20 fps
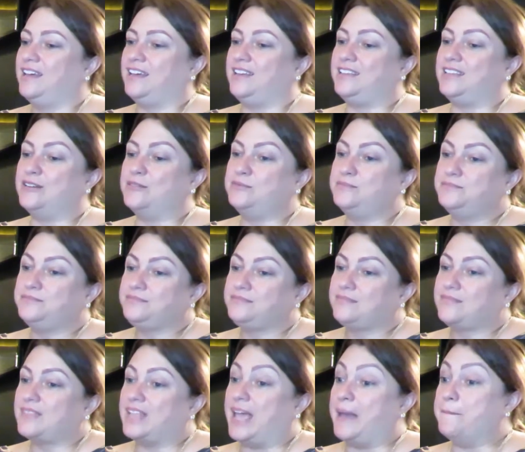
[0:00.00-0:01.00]
Então,
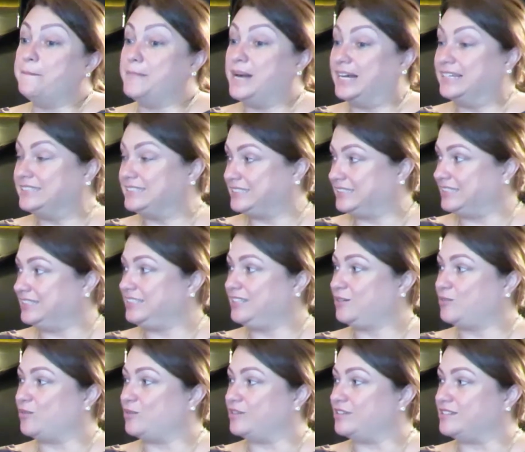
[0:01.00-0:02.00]
é
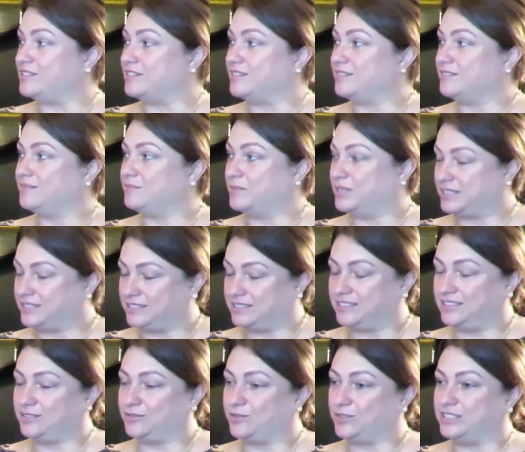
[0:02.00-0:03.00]
bastante coisa,
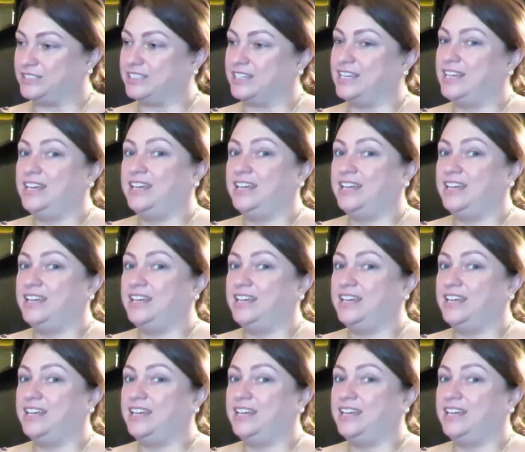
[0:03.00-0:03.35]
bastante coisa.